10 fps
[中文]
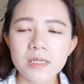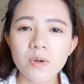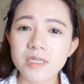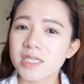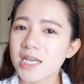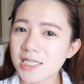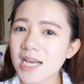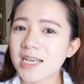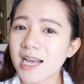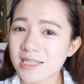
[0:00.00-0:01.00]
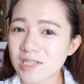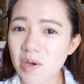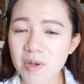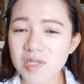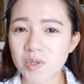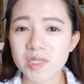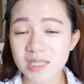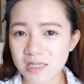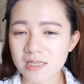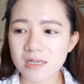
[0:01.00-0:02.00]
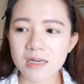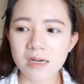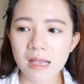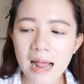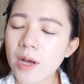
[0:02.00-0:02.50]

或是现在你赶着上班使用，其实也是可以啦。